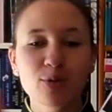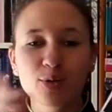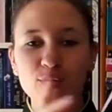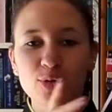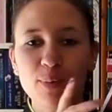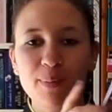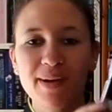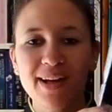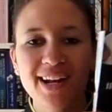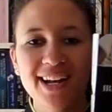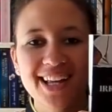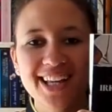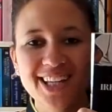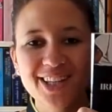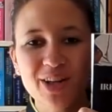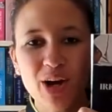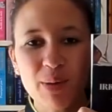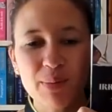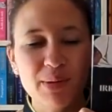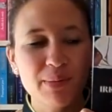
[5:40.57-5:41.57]
dont on parle
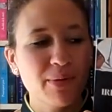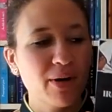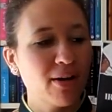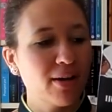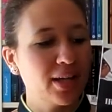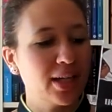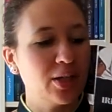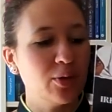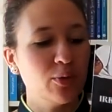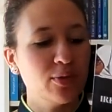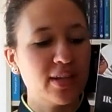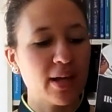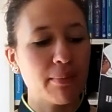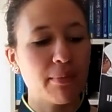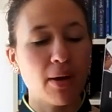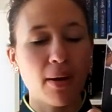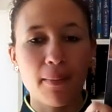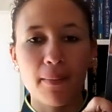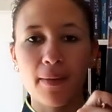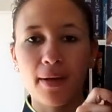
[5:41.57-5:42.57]
énormément et
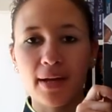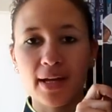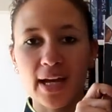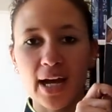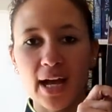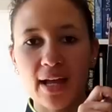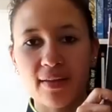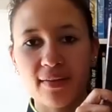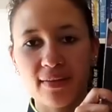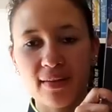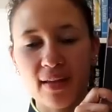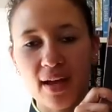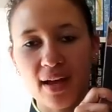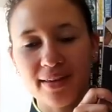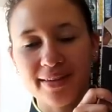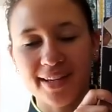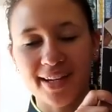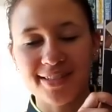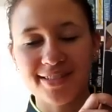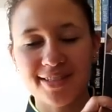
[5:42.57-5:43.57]
notamment grâce à
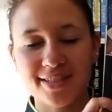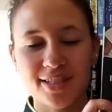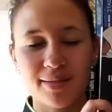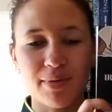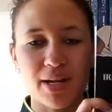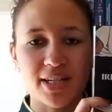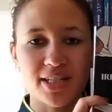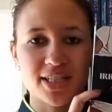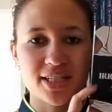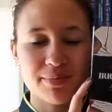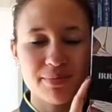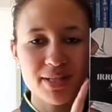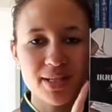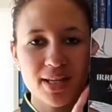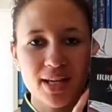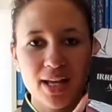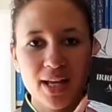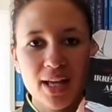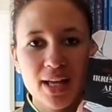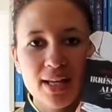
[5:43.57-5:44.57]
Irrésistible Alchimie.